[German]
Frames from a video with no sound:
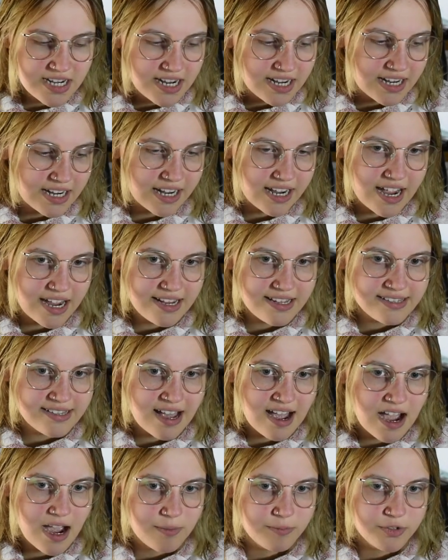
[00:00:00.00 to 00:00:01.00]

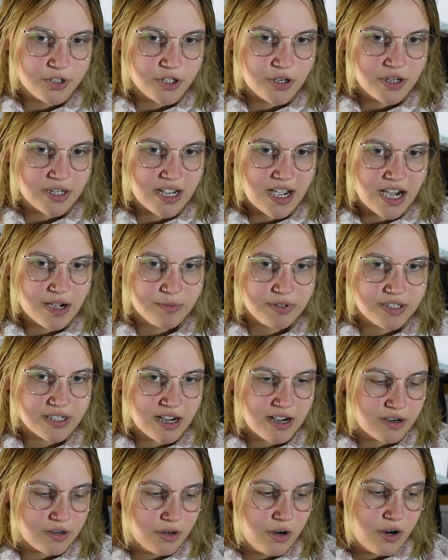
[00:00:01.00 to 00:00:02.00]
Reiseabenteuer habe ich auch.